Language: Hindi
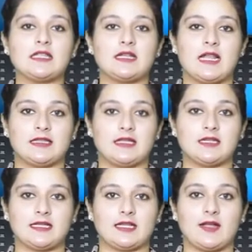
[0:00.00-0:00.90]
की सलाह दी
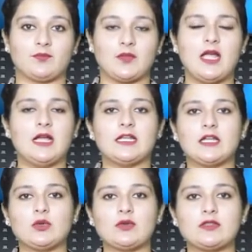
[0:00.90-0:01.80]
जाती है
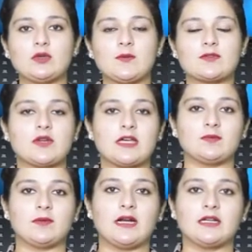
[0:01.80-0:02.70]
लेकिन दोस्तों हिप्स
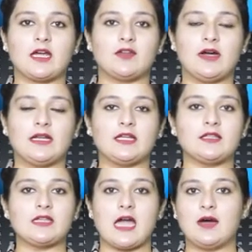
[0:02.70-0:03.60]
ट्रांसप्लांट करवाना
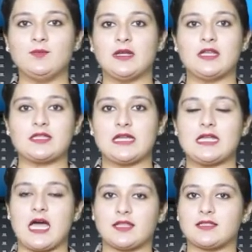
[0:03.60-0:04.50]
किसी आम मरीज के
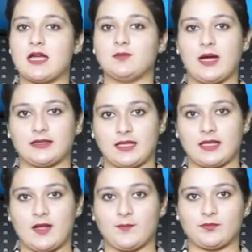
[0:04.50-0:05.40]
लिए आसान बात
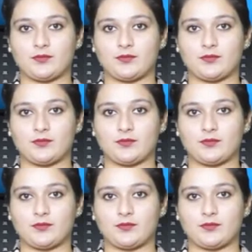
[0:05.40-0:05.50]
नहीं है